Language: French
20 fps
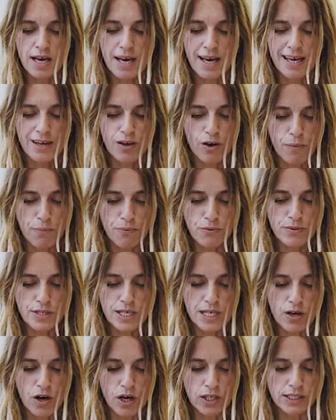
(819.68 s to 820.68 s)
et en plus, il
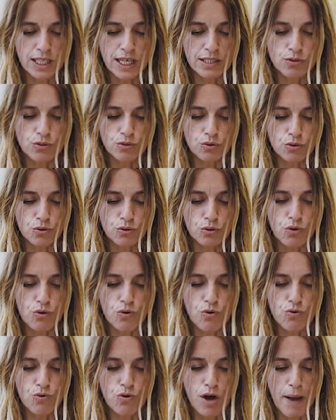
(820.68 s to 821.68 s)
a en tête d'autres
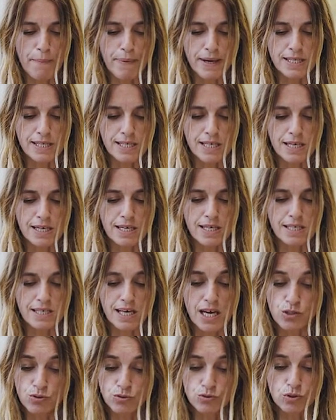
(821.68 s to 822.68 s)
concours à passer qui
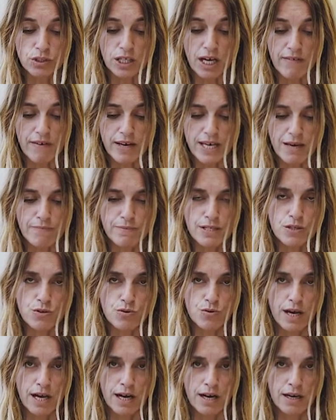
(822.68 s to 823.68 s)
s'ajoutent au travail
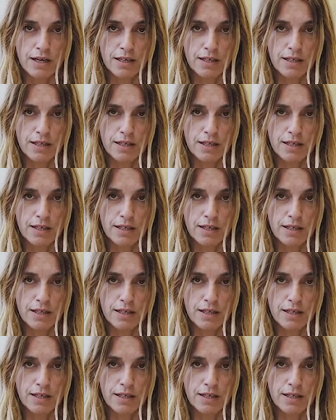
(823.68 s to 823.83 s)
habituel.